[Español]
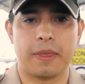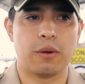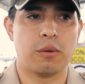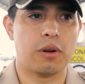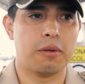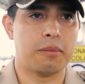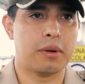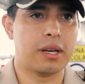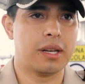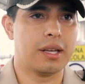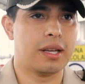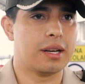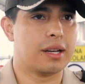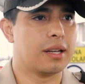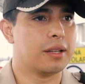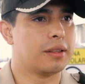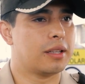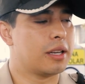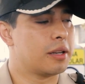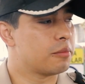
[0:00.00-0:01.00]
De igual
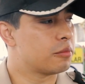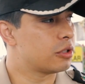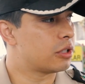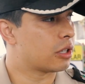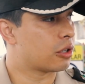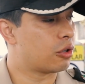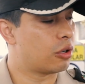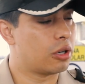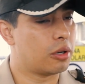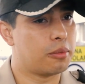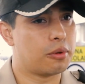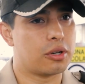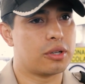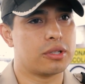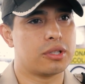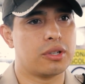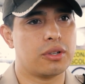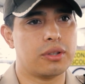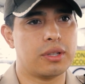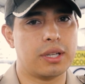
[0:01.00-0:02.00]
manera tenemos la
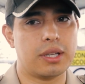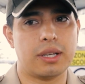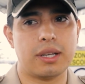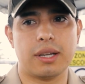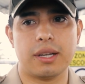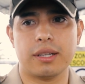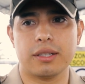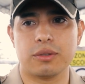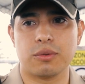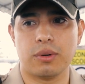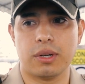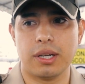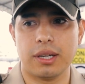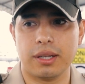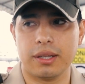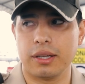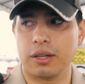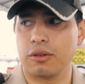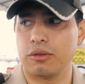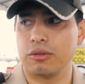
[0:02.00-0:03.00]
colaboración de la
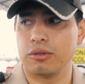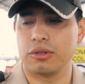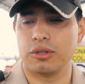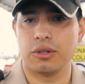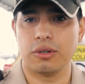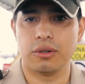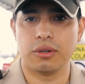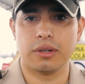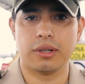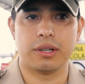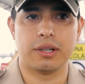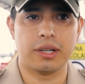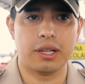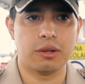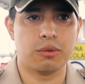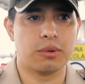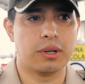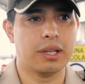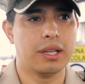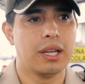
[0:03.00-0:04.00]
Escuela de Conducción
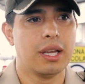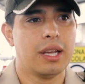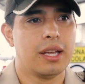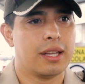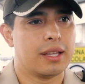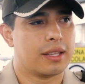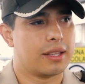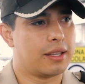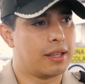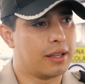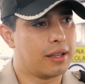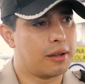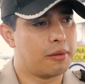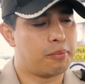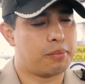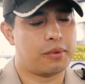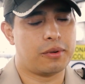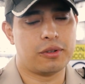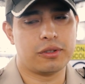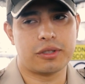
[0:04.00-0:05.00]
Ridway,
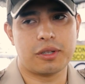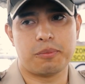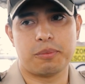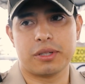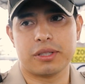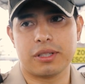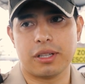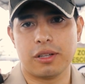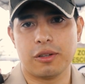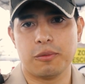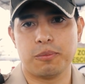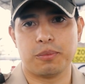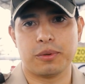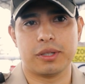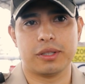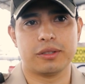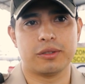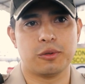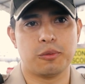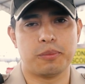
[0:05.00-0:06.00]
quien nos ha prestado
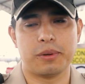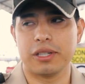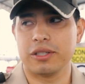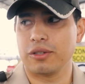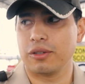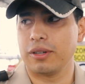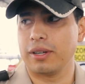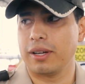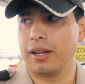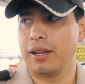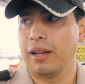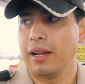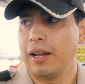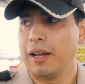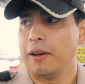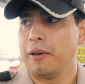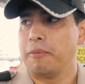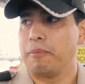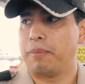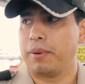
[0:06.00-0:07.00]
pues su personal
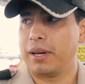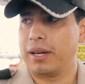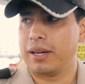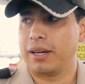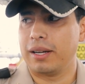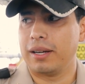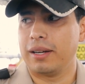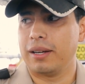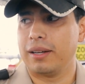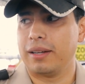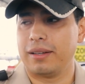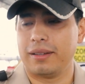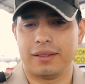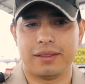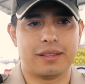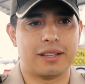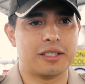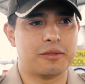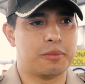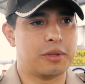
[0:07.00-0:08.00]
para
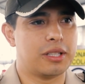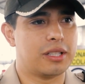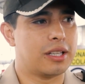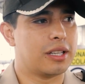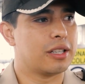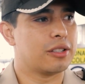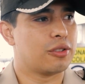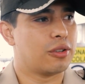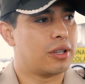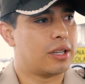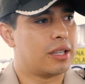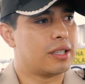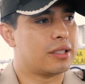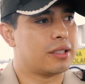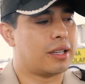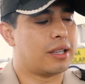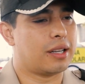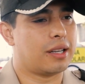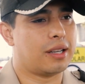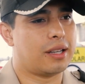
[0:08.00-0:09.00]
transmitir a todos
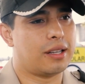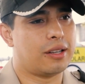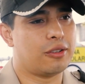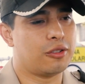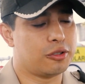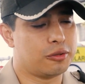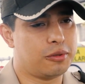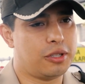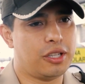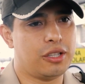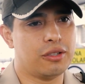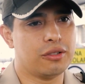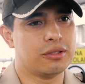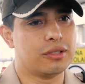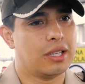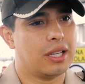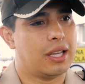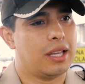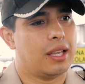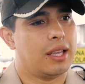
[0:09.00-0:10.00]
los niños
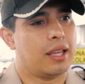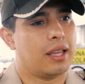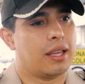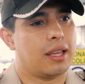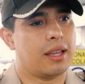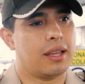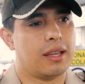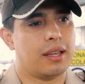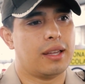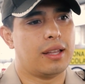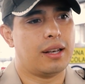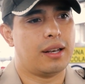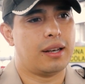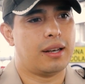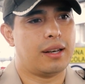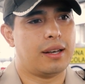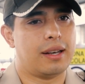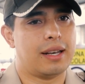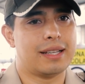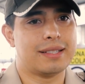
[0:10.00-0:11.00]

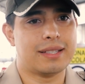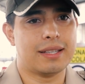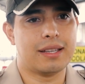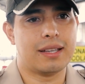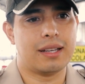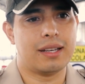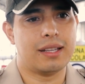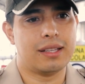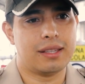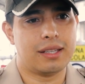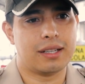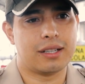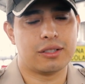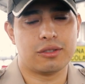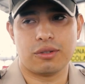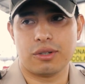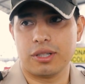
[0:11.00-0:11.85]
las señaléticas